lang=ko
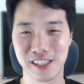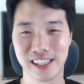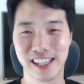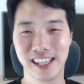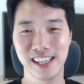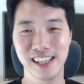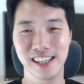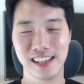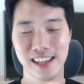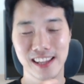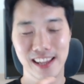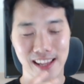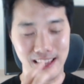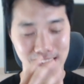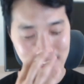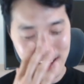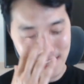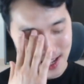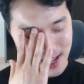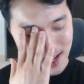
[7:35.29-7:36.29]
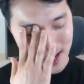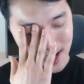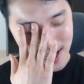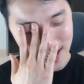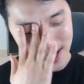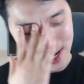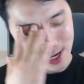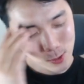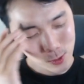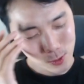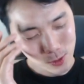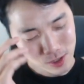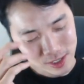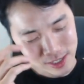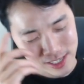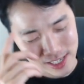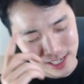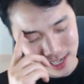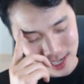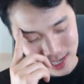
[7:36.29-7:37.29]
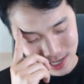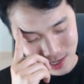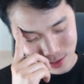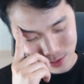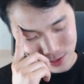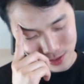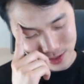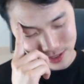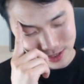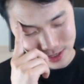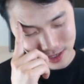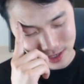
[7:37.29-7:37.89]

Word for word: 때 I work out